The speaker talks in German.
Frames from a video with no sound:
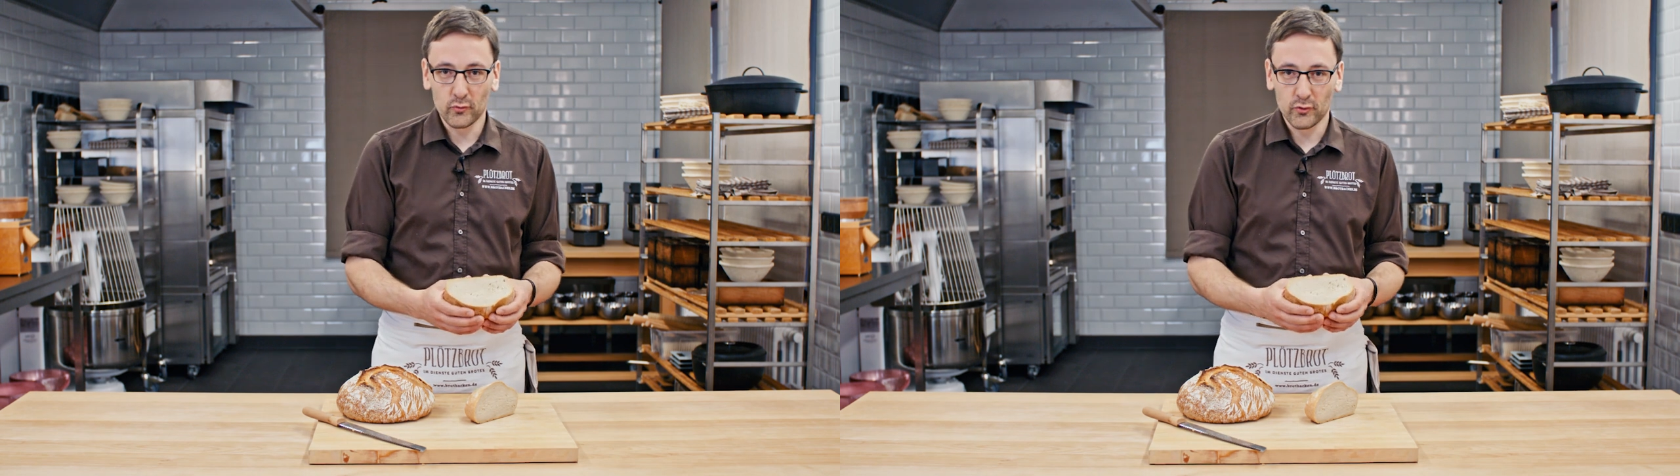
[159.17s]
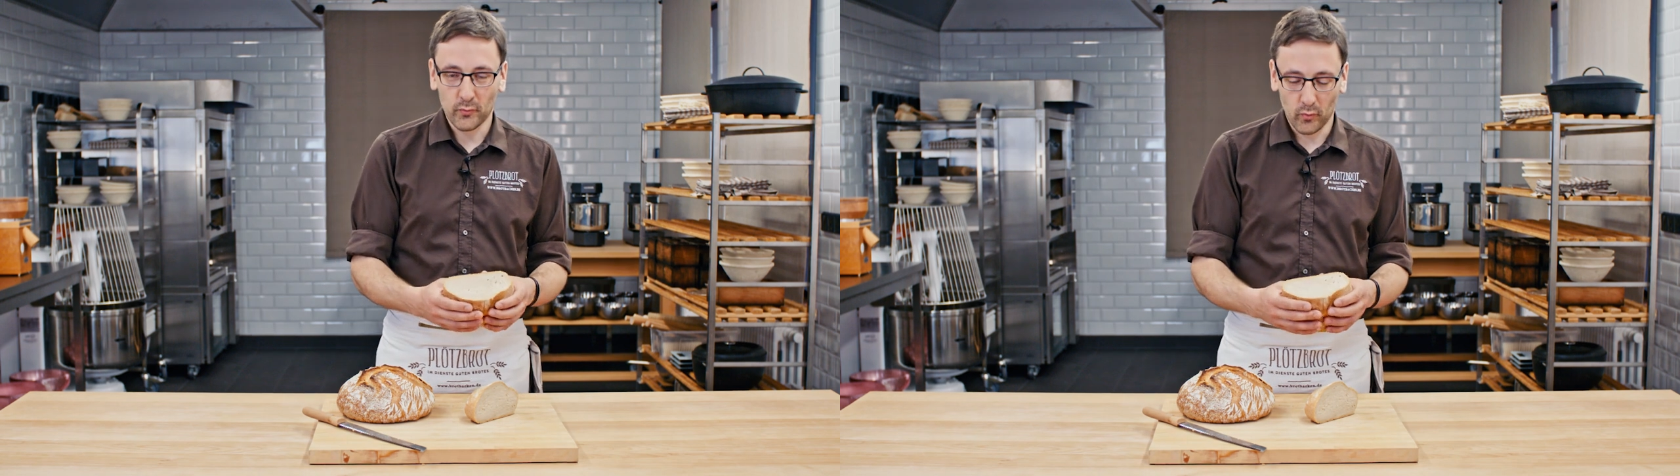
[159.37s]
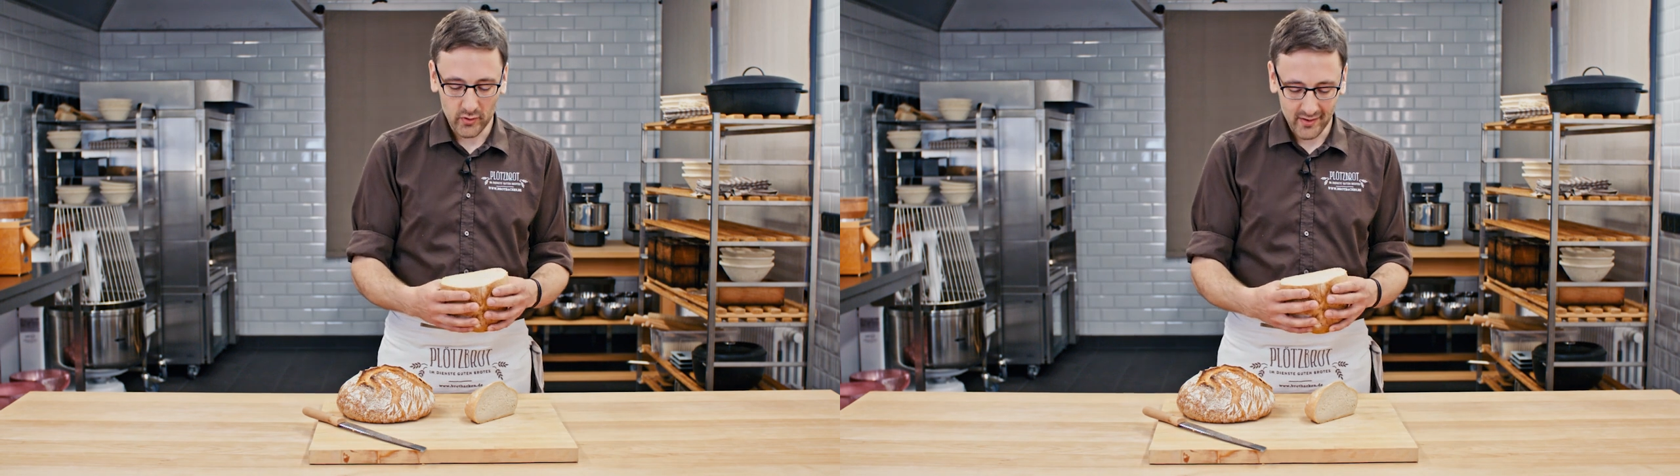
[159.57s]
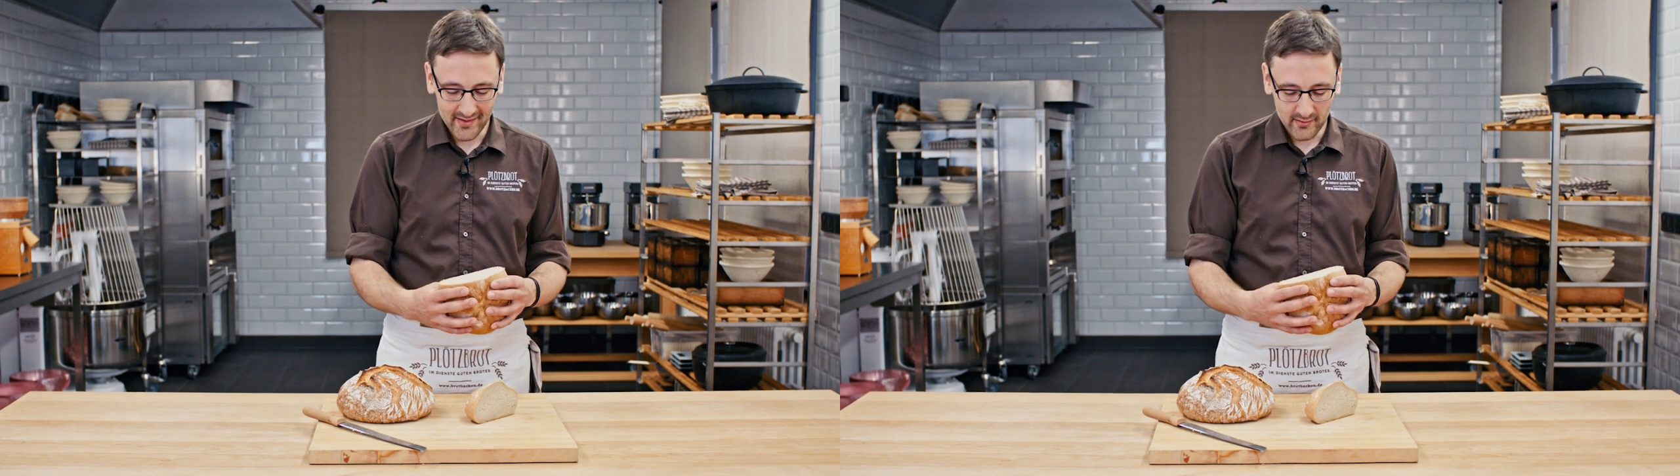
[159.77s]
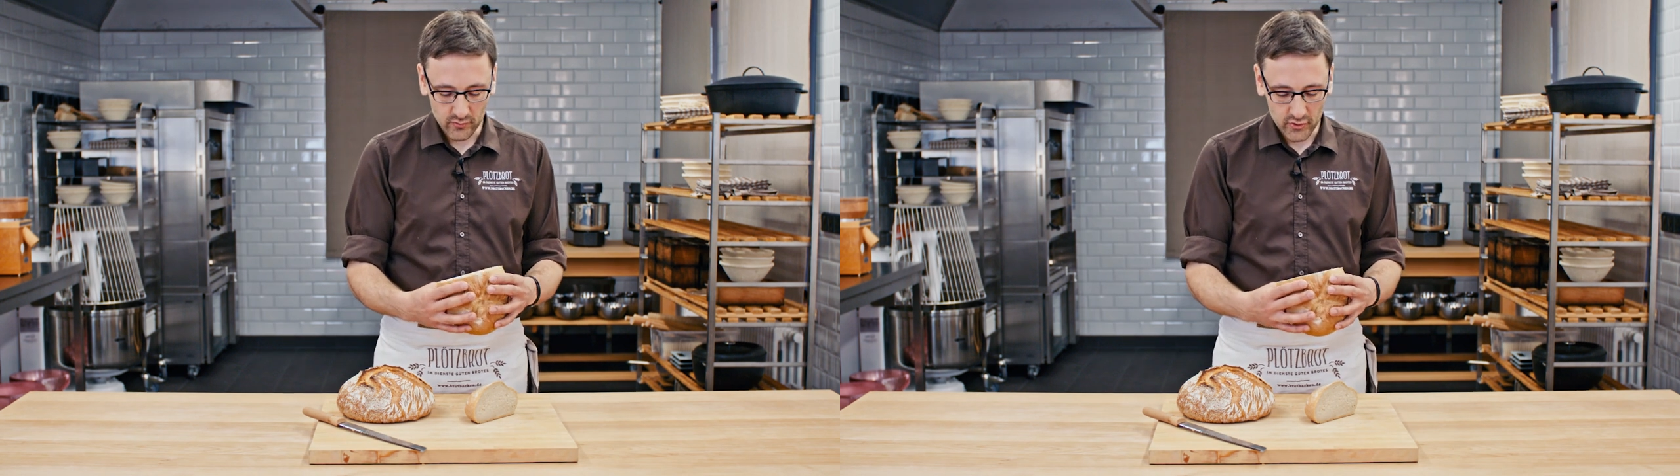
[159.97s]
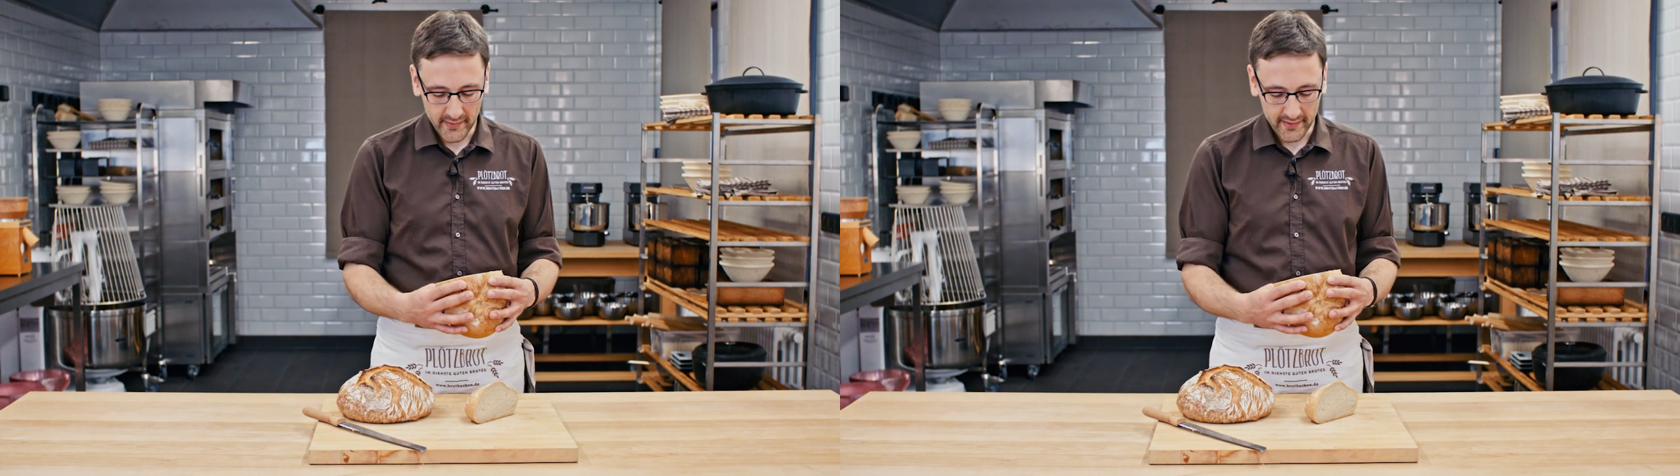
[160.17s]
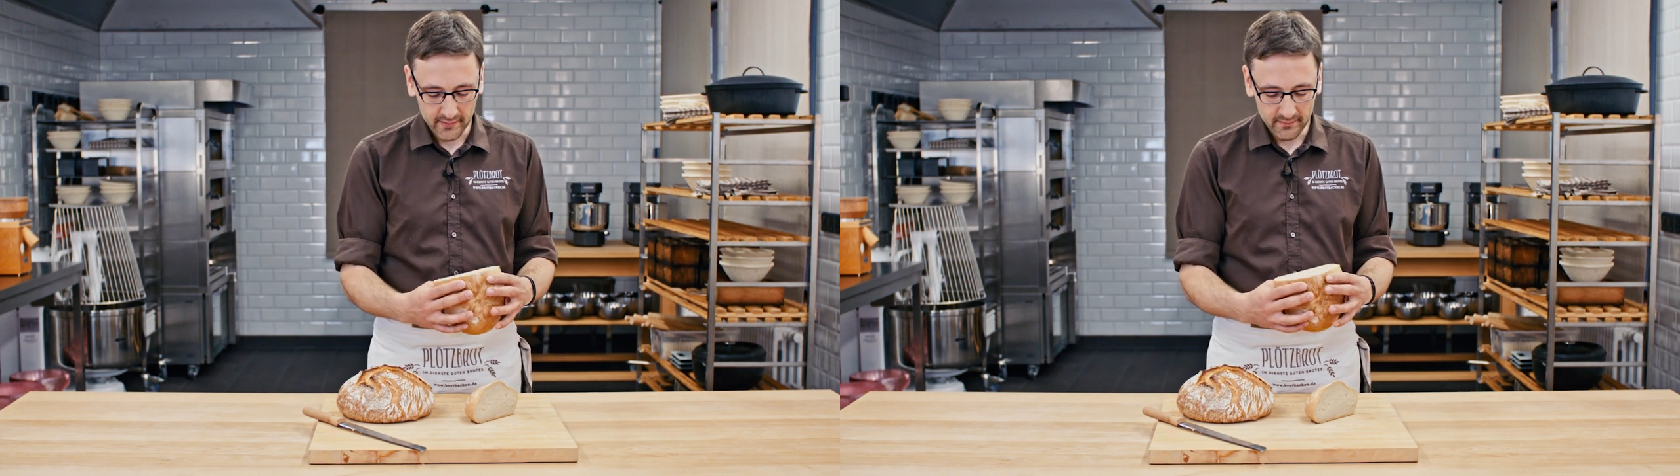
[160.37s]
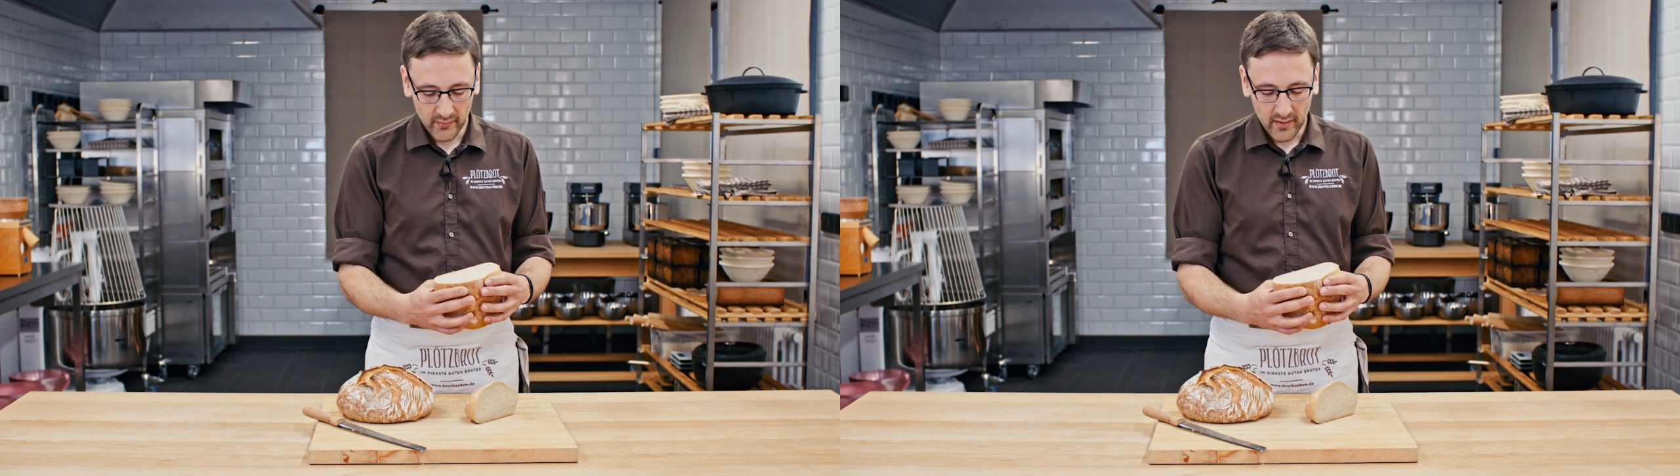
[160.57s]
gutes Brot riechen und
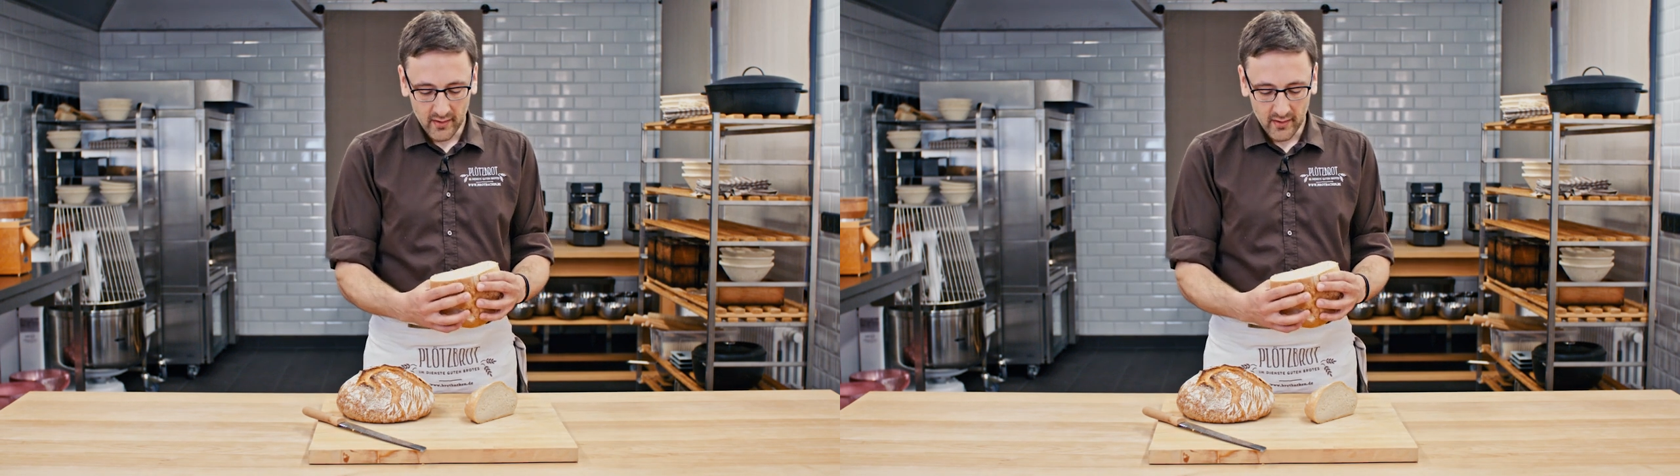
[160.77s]
schmecken.